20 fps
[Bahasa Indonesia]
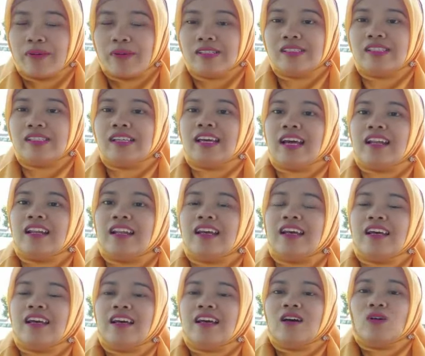Pastikan
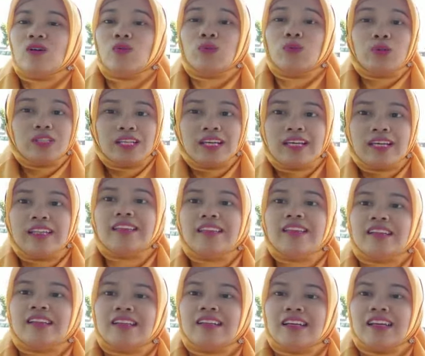kuota
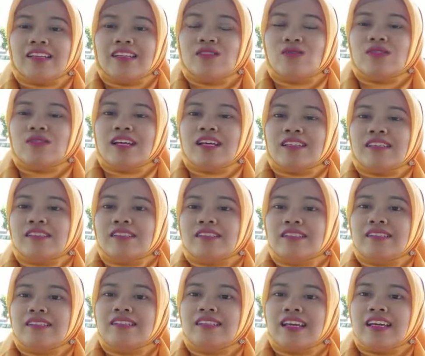internet sudah
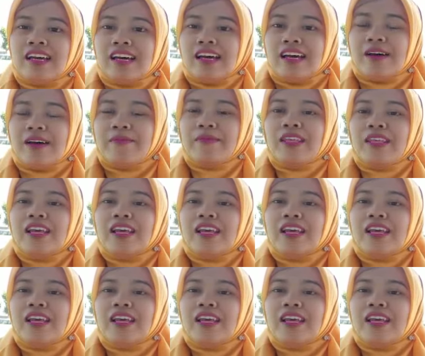tersedia.